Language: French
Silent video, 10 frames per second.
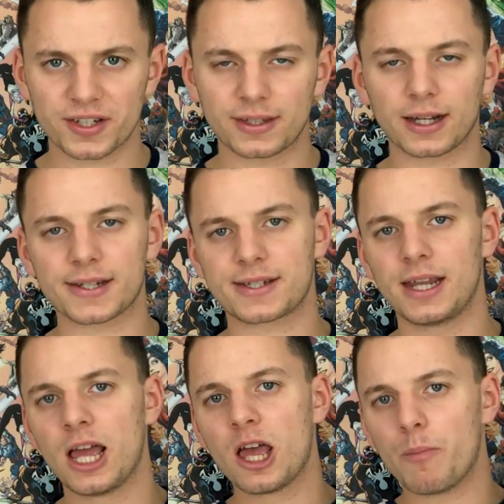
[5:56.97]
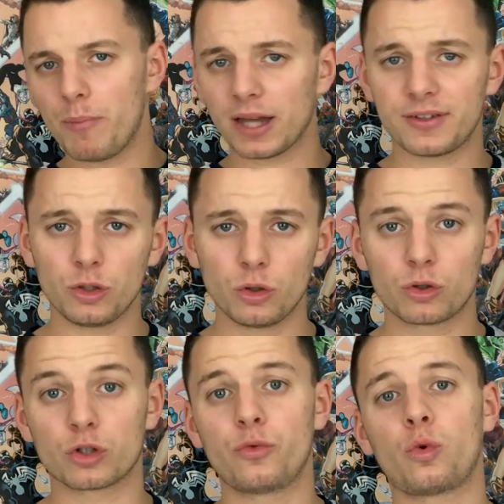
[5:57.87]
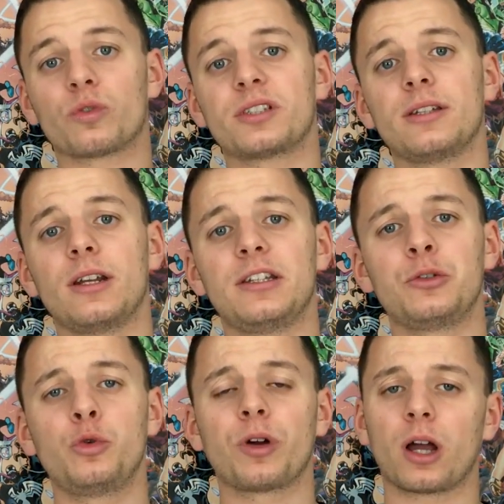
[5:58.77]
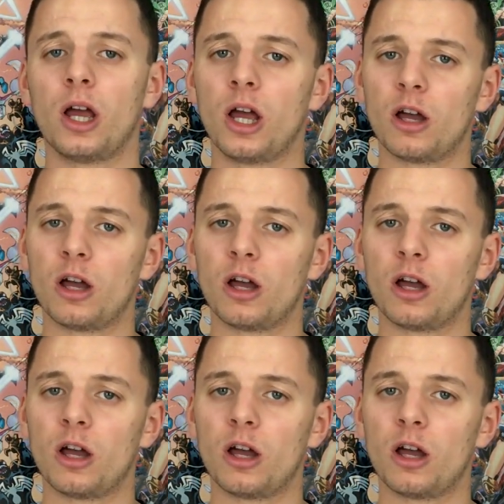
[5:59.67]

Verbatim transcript: c'est un récit merveilleux que je vous conseille d'aller découvrir